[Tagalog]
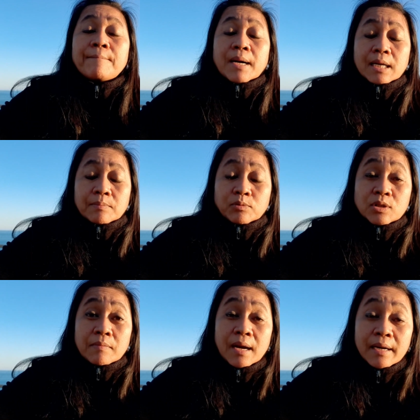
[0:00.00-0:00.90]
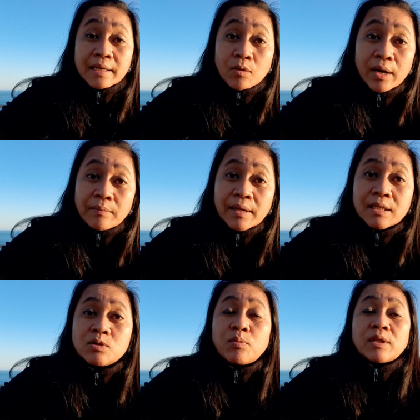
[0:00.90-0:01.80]
Para po sa mga
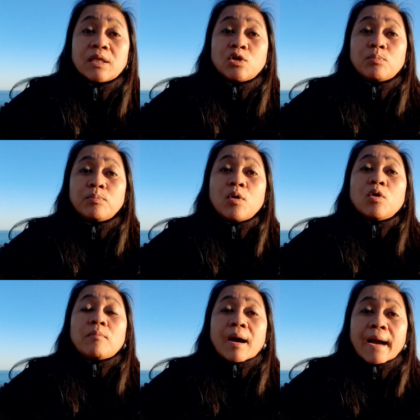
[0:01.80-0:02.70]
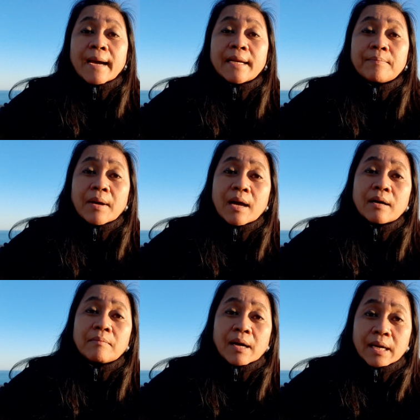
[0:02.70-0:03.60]
requirements, pwede nyo pong mahanap
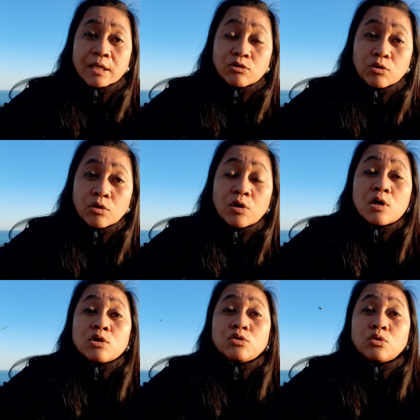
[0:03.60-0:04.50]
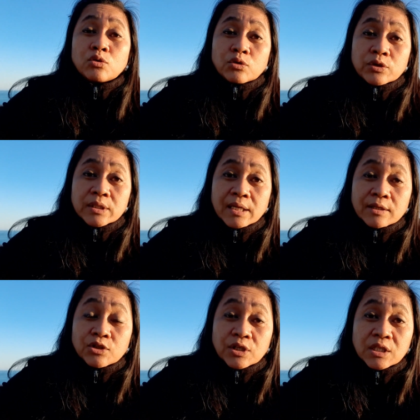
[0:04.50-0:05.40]
ang mga ito doon
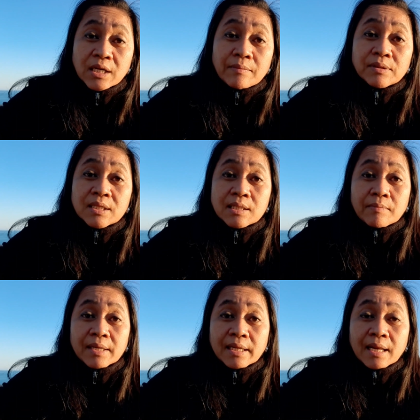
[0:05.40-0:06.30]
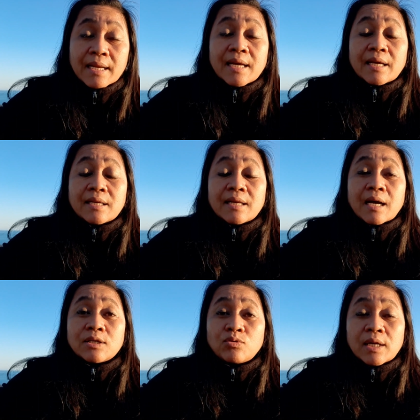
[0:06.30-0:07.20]
sa Turkish Embassy sa Manila. Na,
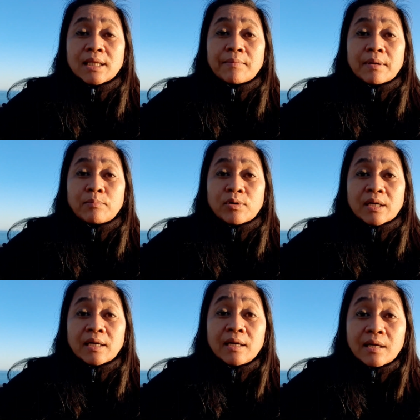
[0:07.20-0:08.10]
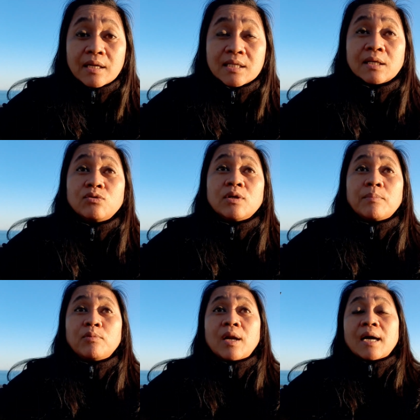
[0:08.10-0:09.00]
nakasulat naman po ng English, nandun
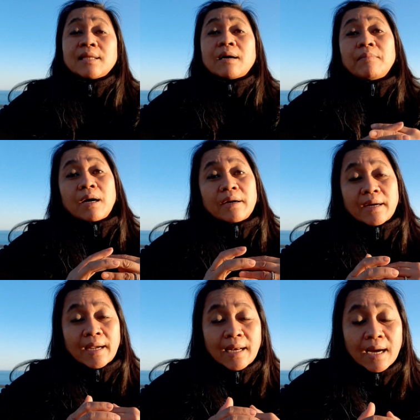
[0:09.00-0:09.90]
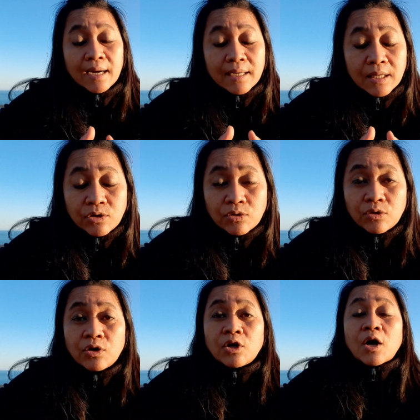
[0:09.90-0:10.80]
na po lahat ang mga kailangan ninyo.
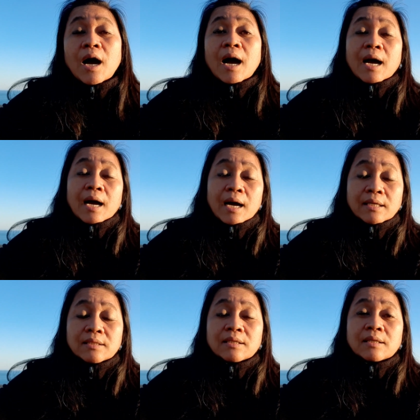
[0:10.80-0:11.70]
At